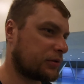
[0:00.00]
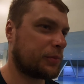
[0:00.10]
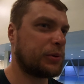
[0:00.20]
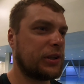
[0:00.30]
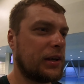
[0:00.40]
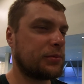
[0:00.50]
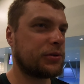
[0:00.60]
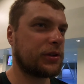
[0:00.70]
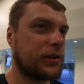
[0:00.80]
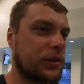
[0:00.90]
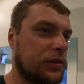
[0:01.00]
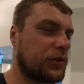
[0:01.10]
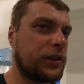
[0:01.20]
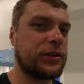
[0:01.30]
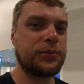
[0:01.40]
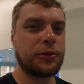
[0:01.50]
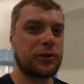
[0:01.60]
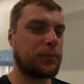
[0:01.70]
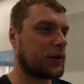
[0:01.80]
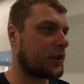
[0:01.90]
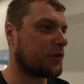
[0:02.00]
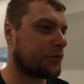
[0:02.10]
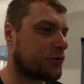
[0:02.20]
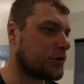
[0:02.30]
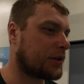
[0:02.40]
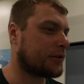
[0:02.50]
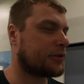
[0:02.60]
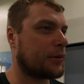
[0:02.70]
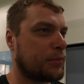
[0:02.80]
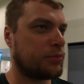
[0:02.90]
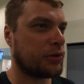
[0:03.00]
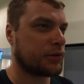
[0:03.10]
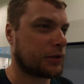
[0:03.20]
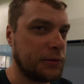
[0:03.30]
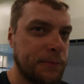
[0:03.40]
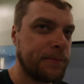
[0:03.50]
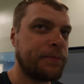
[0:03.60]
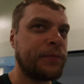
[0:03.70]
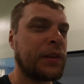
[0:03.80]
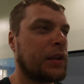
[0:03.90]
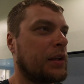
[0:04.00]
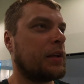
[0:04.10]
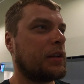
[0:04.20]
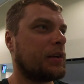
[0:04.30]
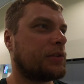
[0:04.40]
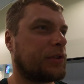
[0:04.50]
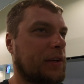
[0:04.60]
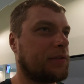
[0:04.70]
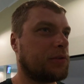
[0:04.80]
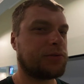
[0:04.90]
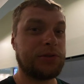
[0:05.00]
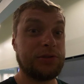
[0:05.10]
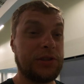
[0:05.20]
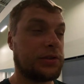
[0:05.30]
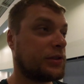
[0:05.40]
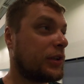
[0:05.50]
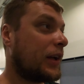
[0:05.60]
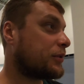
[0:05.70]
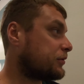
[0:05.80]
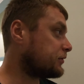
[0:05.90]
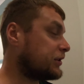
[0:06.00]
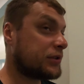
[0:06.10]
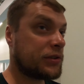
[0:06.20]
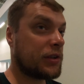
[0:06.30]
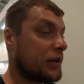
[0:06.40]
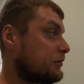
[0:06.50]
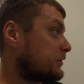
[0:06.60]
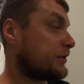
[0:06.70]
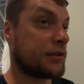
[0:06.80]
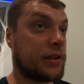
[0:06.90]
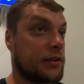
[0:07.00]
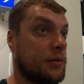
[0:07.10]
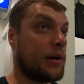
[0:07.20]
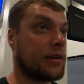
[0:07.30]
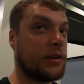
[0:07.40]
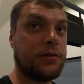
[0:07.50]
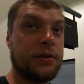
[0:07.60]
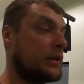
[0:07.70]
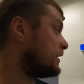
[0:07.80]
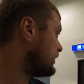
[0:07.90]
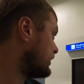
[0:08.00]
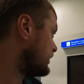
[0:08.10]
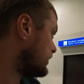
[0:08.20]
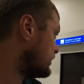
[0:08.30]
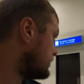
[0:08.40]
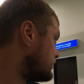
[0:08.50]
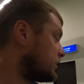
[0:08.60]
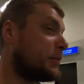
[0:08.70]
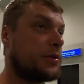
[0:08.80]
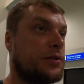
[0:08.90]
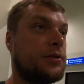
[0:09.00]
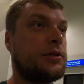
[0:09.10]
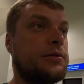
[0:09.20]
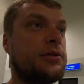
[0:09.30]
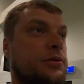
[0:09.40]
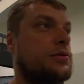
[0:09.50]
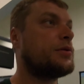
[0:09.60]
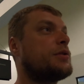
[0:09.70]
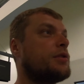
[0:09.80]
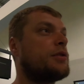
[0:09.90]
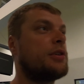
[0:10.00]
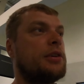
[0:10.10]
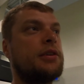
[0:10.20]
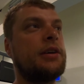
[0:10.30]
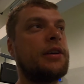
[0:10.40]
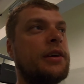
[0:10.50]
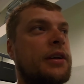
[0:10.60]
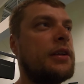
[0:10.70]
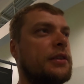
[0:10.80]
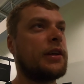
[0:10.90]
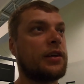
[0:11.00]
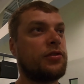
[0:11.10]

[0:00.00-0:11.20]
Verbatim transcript: że pytałem się o ceny na przykład magnesu czy jakiejś tam pamiątki. Z ciekawości 10 dolarów. 10 dolarów za zasrany magnes. Nie ma się co dziwić, że tu wszystko stoi tak jak